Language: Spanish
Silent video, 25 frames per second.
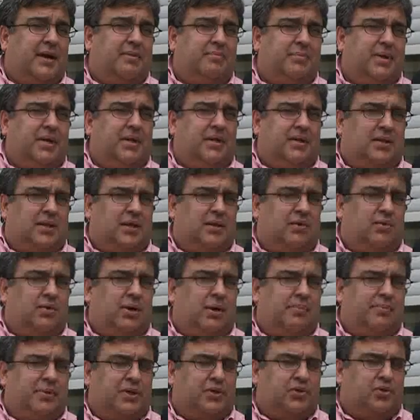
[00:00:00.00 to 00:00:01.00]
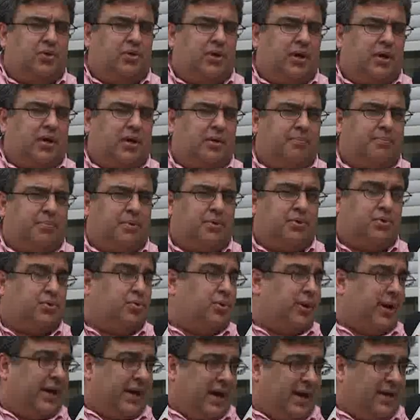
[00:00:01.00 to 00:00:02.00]
Realmente es una persona que por
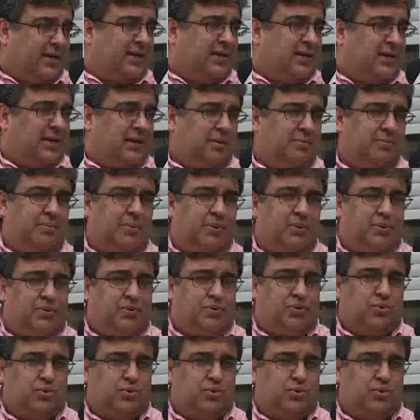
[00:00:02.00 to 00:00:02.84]
su carácter y por